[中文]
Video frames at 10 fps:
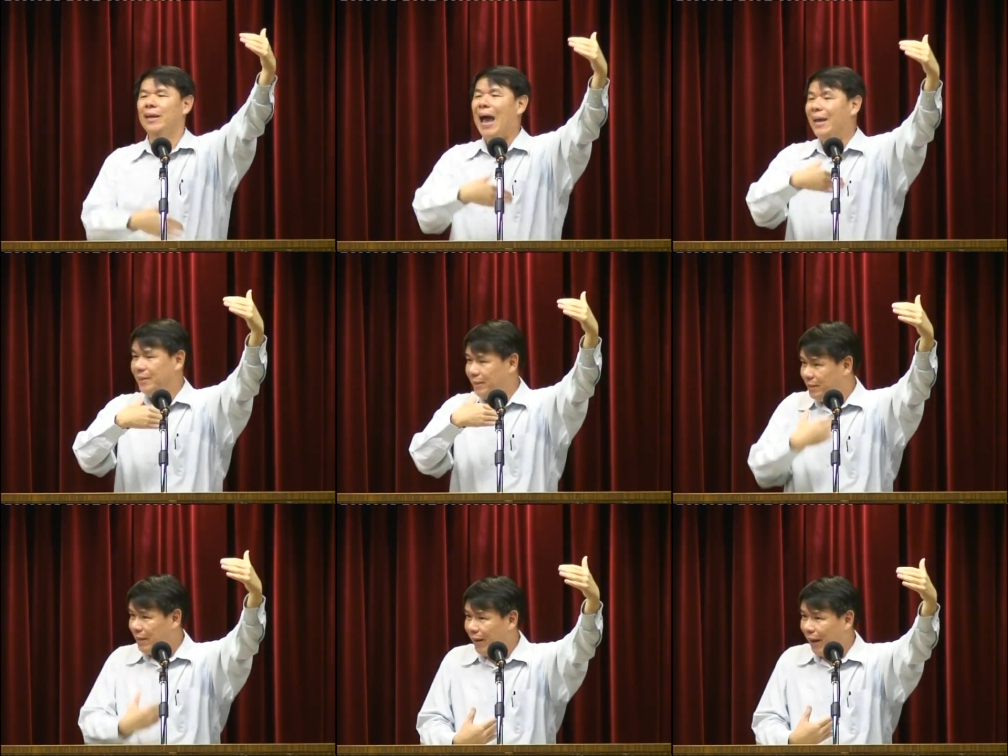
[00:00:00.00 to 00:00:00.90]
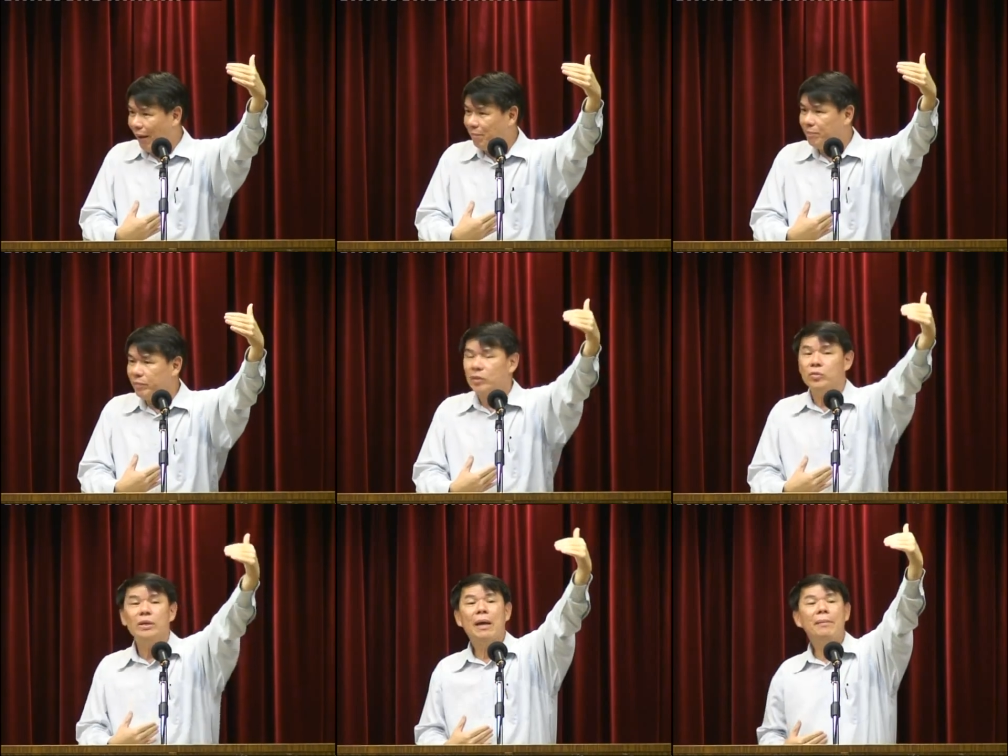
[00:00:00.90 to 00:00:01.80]
埃及是在南，
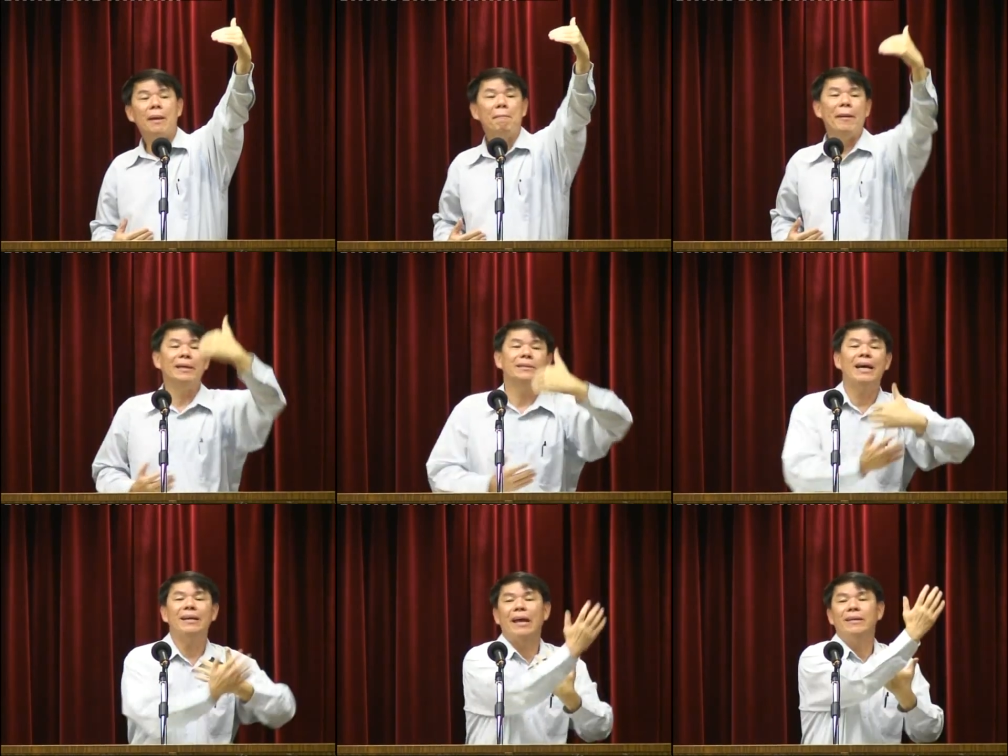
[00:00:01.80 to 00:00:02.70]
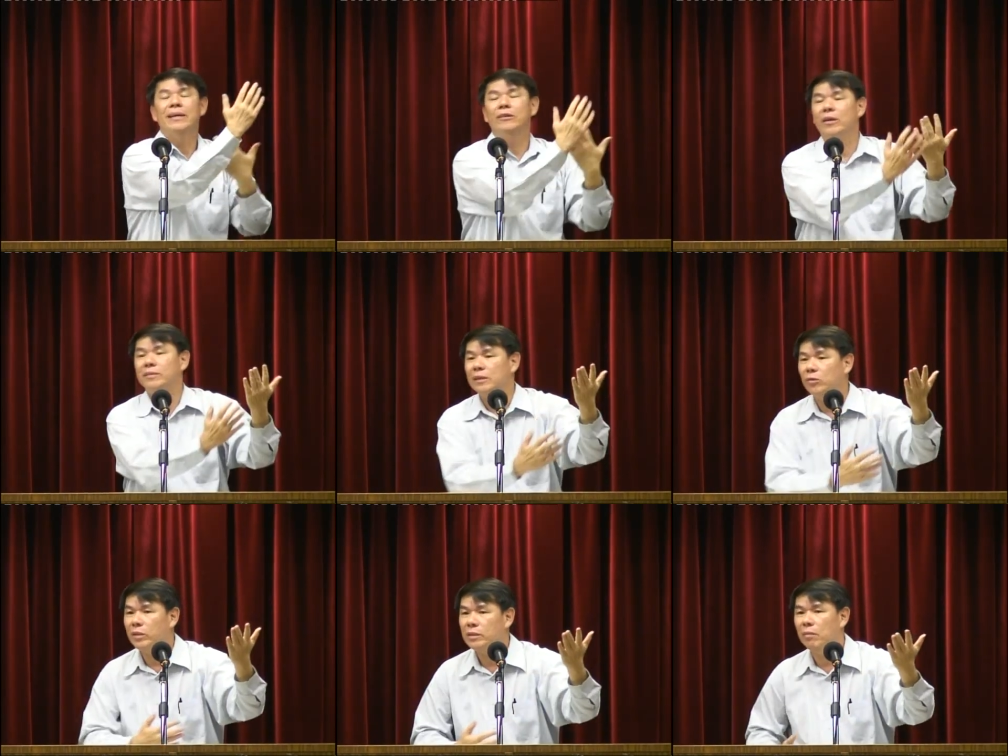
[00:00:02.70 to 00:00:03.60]
所以他们要北上南下都要经
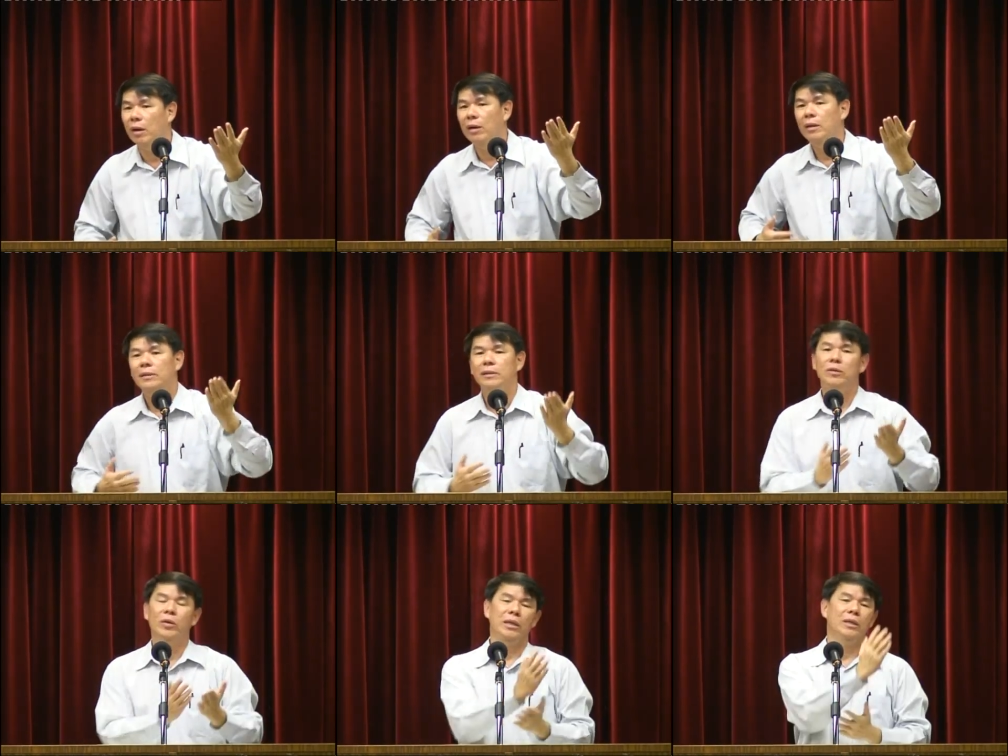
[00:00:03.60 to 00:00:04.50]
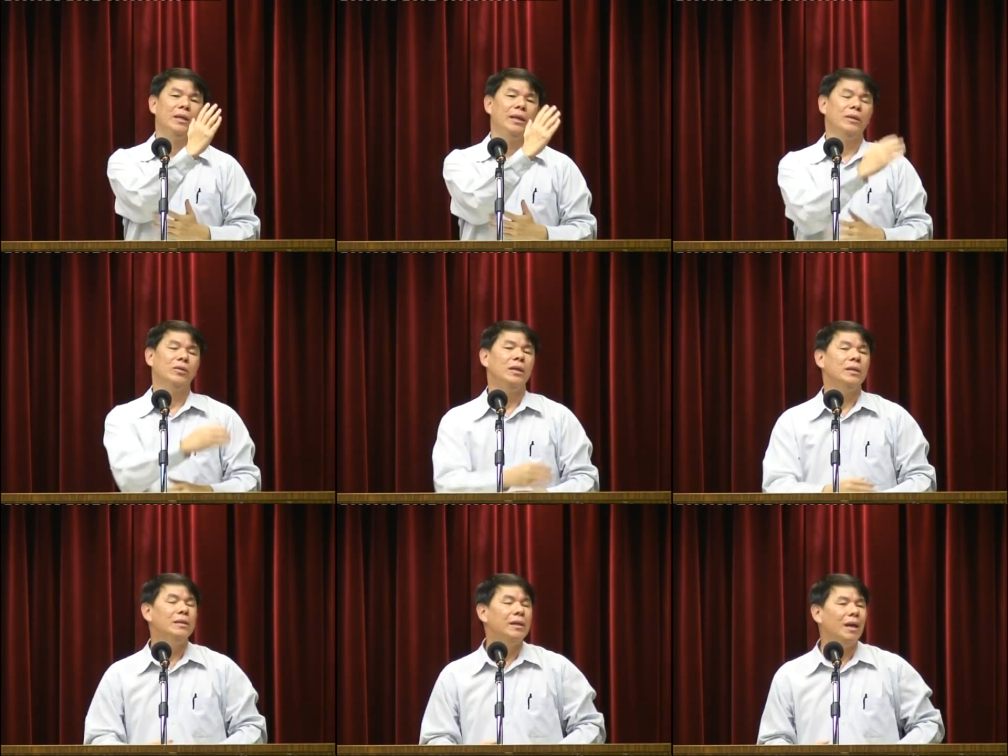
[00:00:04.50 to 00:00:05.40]
过什么？经过以色列，所以
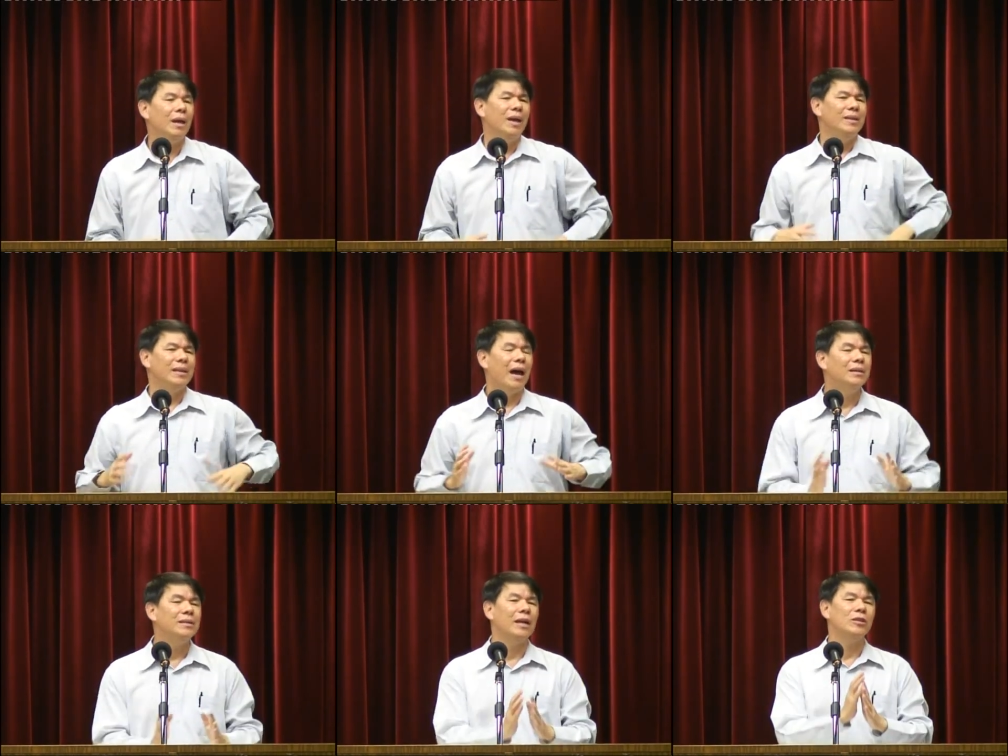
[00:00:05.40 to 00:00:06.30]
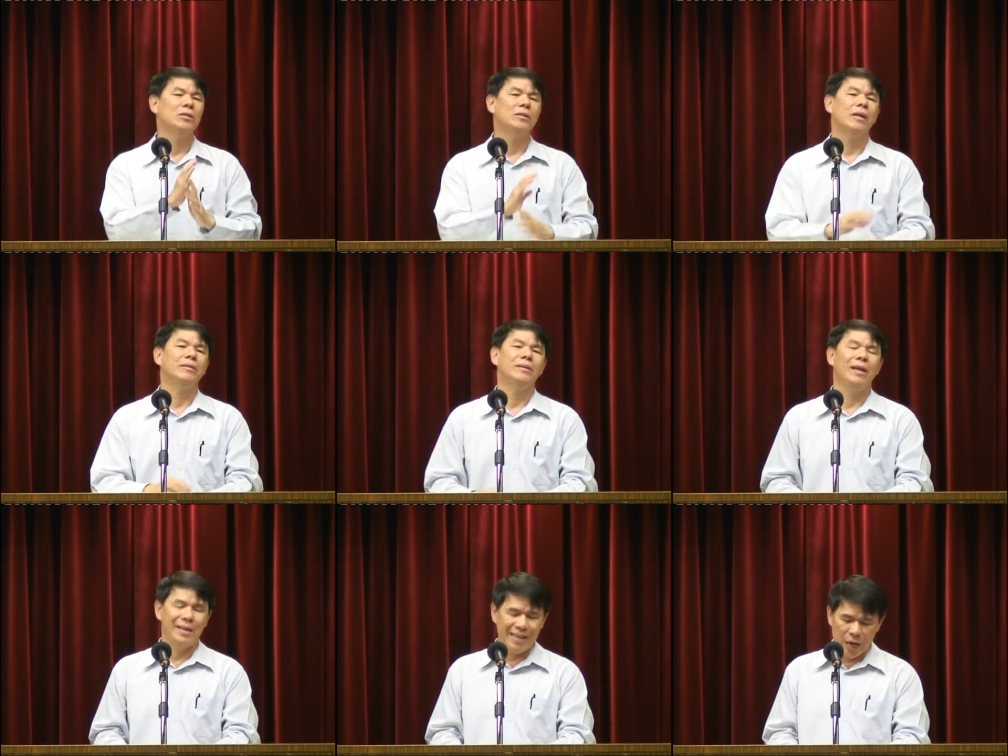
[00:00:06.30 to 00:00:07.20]
以色列常常受到这
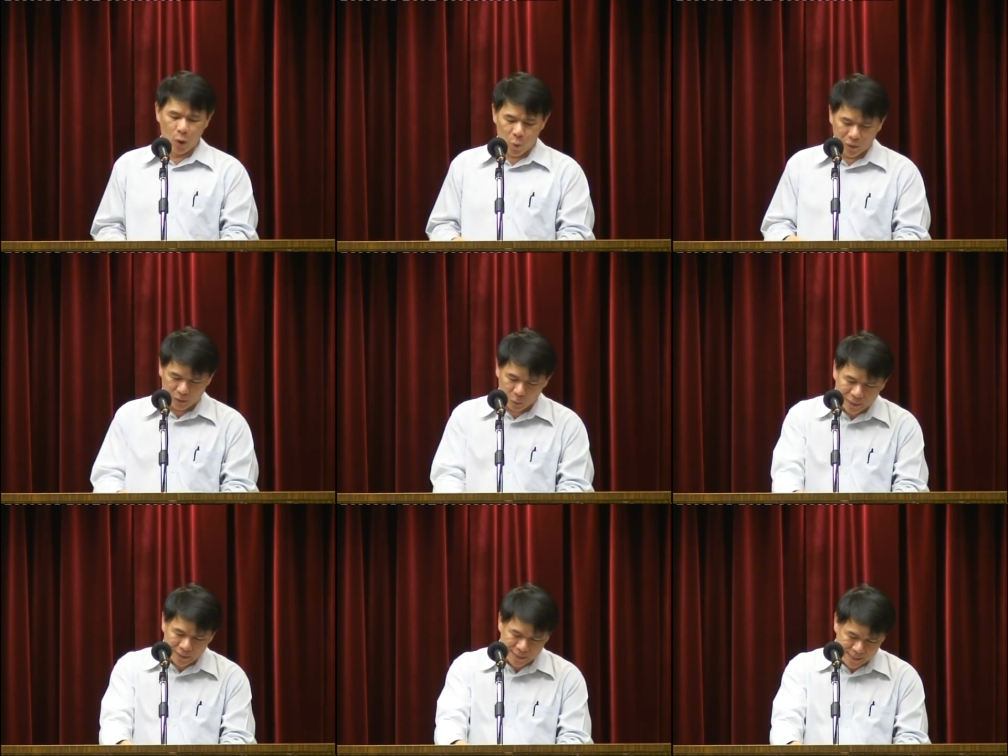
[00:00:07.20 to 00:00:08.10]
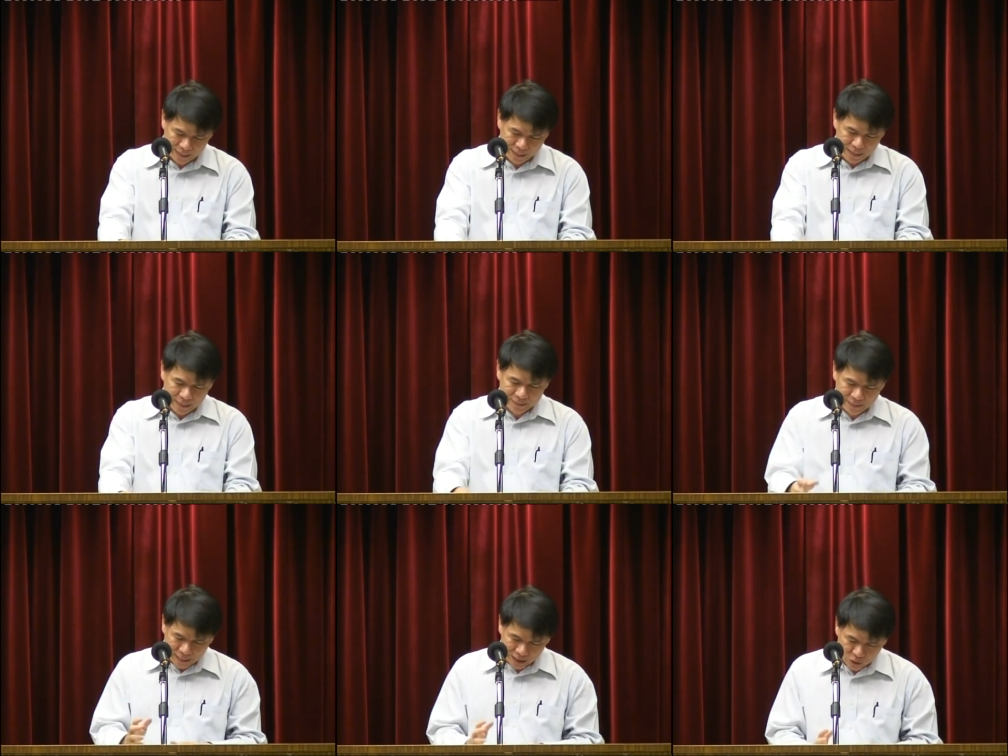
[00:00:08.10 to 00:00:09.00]
些列国的威胁。
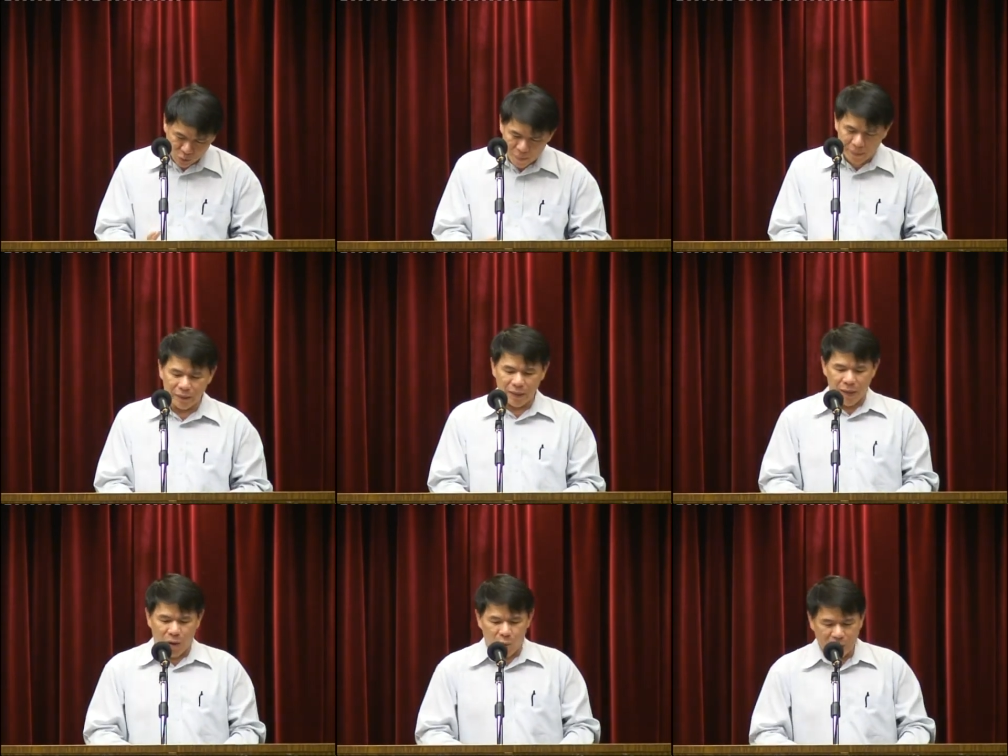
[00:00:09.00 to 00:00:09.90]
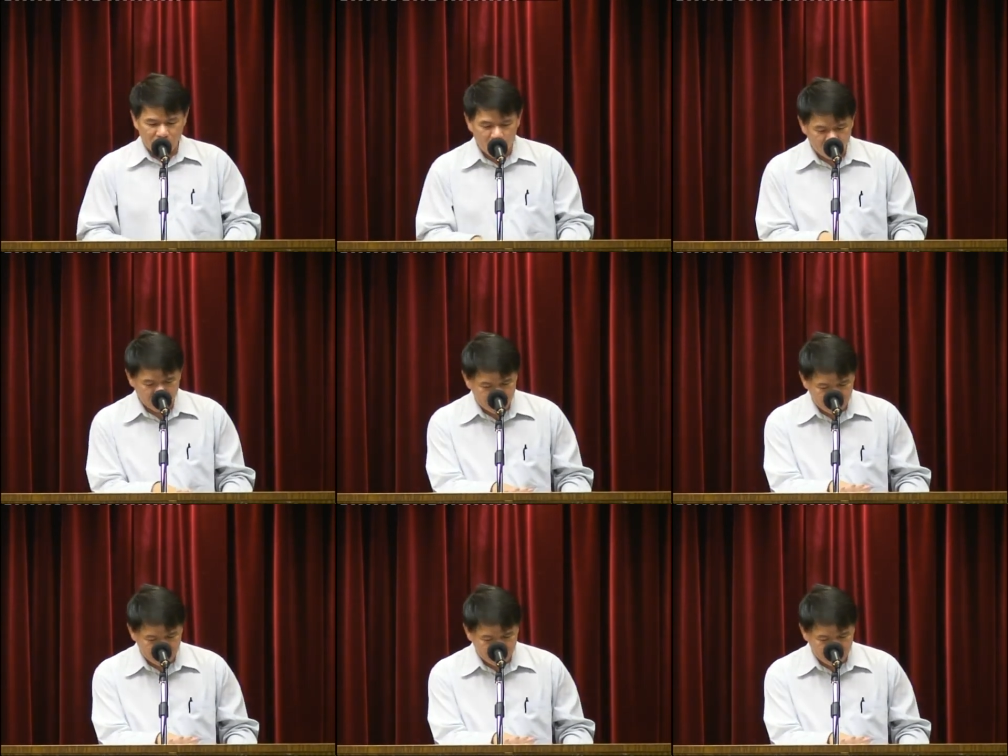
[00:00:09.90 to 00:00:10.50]
这也是我们会从